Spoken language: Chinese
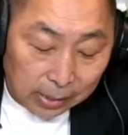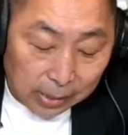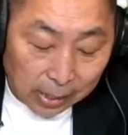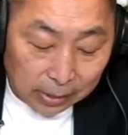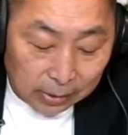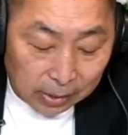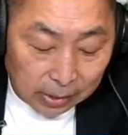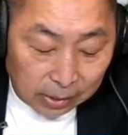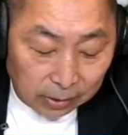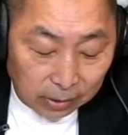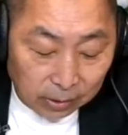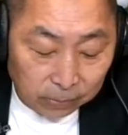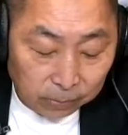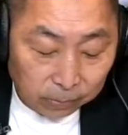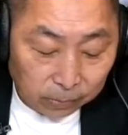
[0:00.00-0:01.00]
那这个
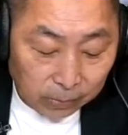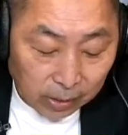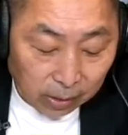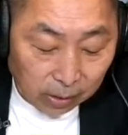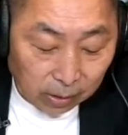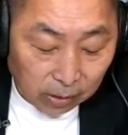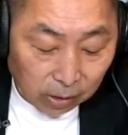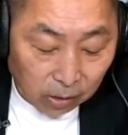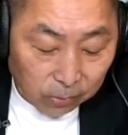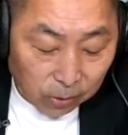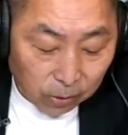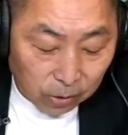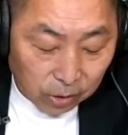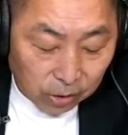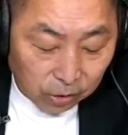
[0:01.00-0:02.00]
呢，
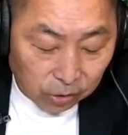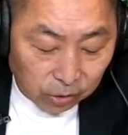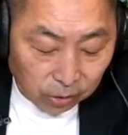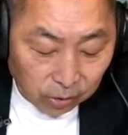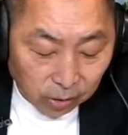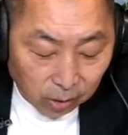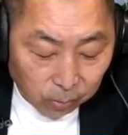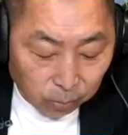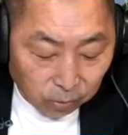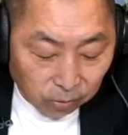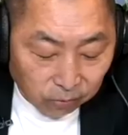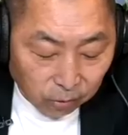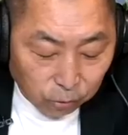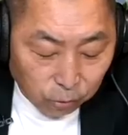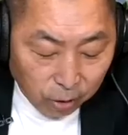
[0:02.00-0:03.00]
呃，Global Leader
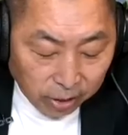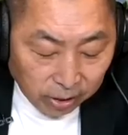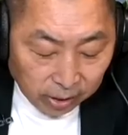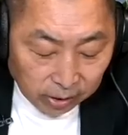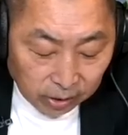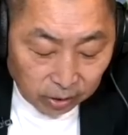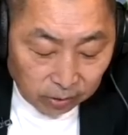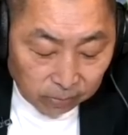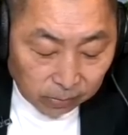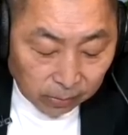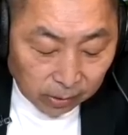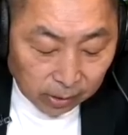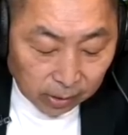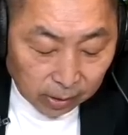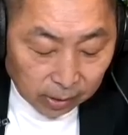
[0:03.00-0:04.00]
Approval Ratings，
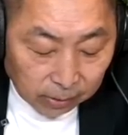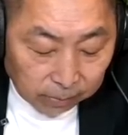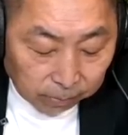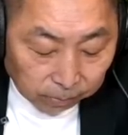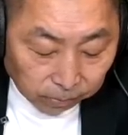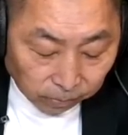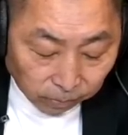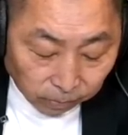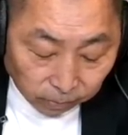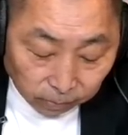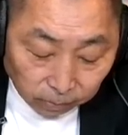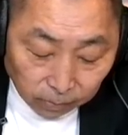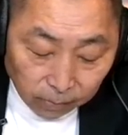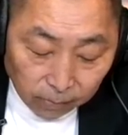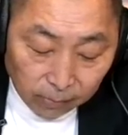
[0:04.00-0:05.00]
呃。
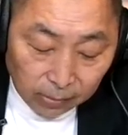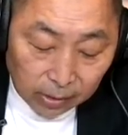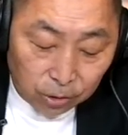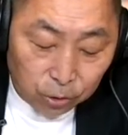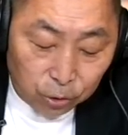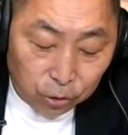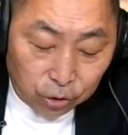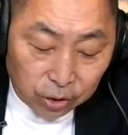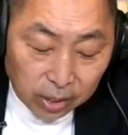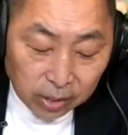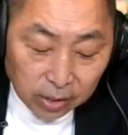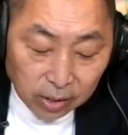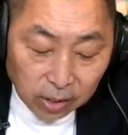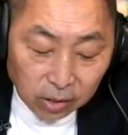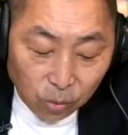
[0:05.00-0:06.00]
世
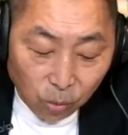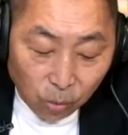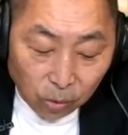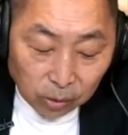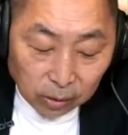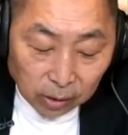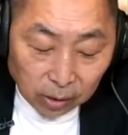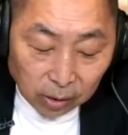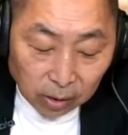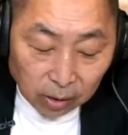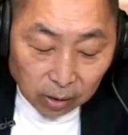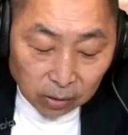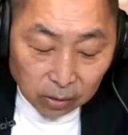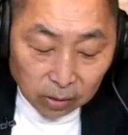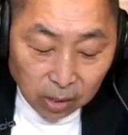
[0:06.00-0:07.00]
界各国
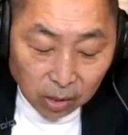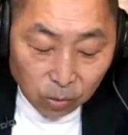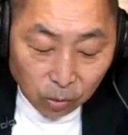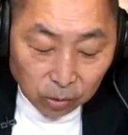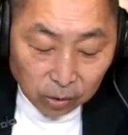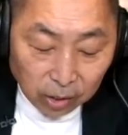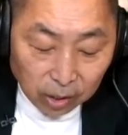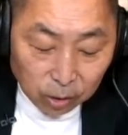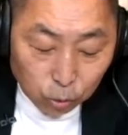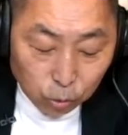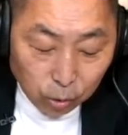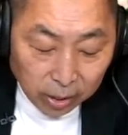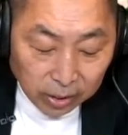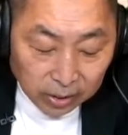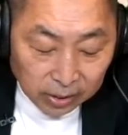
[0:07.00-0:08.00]
的各国的
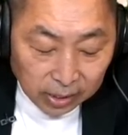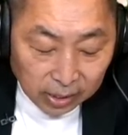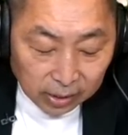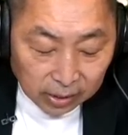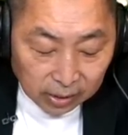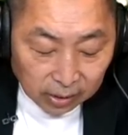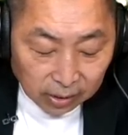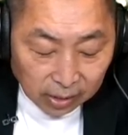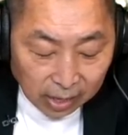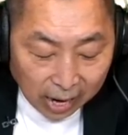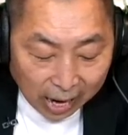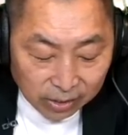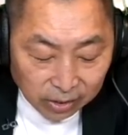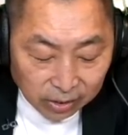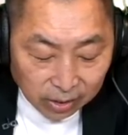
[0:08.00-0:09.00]
最新的
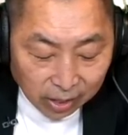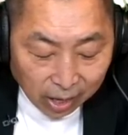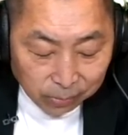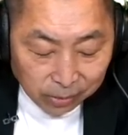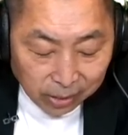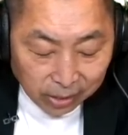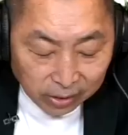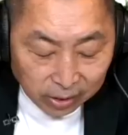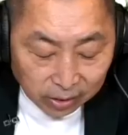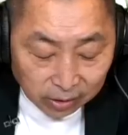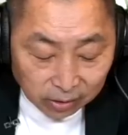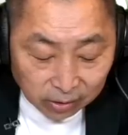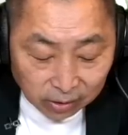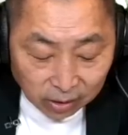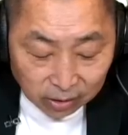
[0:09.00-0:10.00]
last
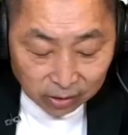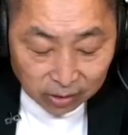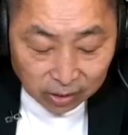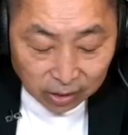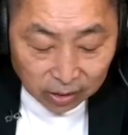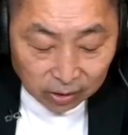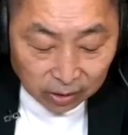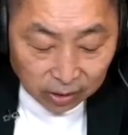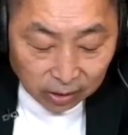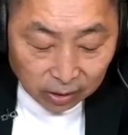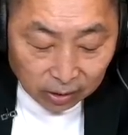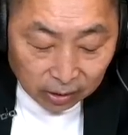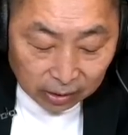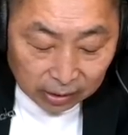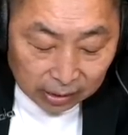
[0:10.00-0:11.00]
updated 的这个
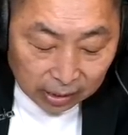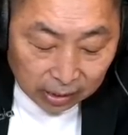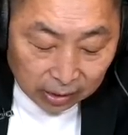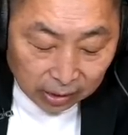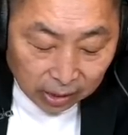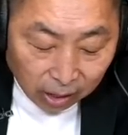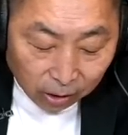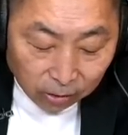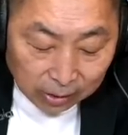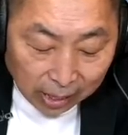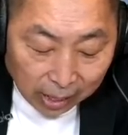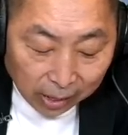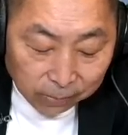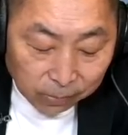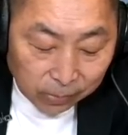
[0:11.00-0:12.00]
这调
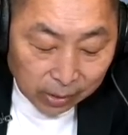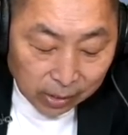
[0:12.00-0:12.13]
查，